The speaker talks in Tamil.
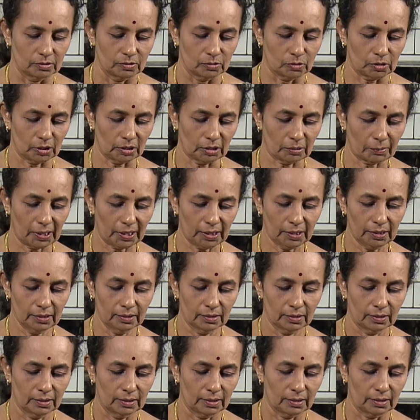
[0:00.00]
ஸோ இந்த மாதிரி
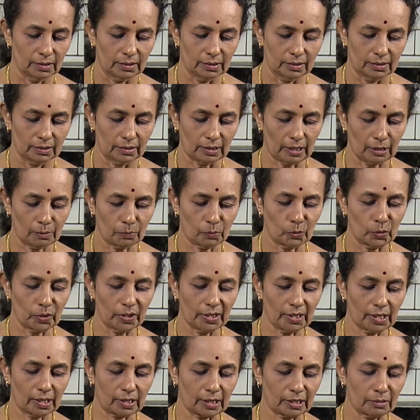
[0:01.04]
நல்லா
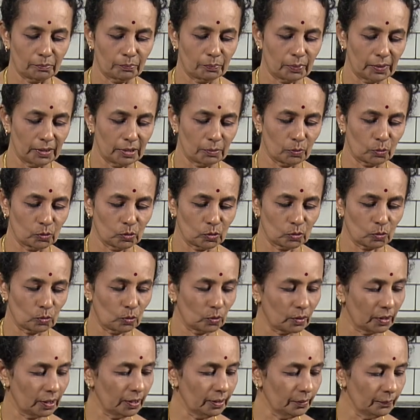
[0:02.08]
பொடியாக கட் பண்ணி
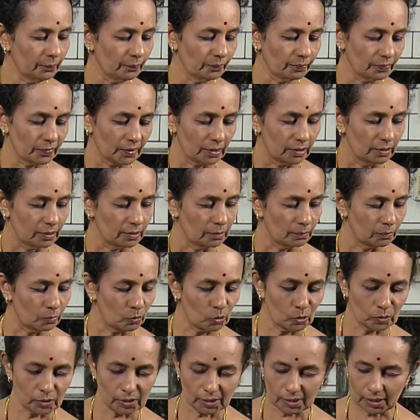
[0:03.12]
போட்டுக்கோங்க
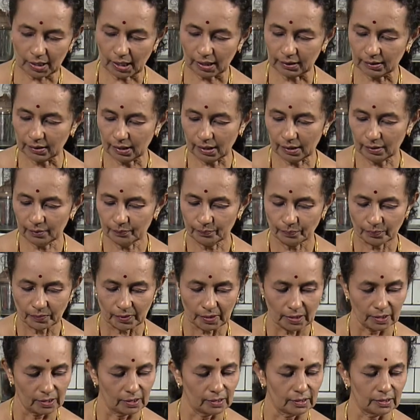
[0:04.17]
போட்டுட்டு அதில்
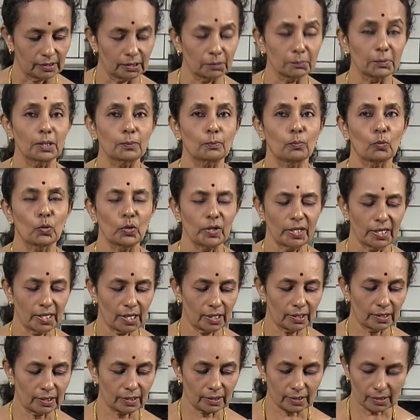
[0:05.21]
இந்த மாதிரி
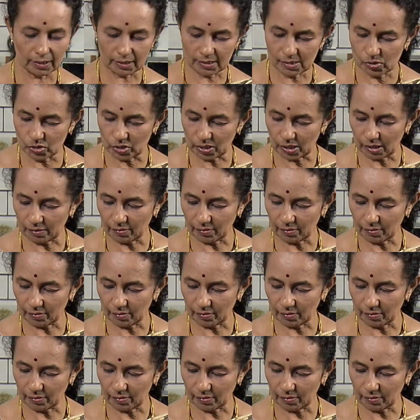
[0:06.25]
பொடியாக நறுக்குன்னா சின்ன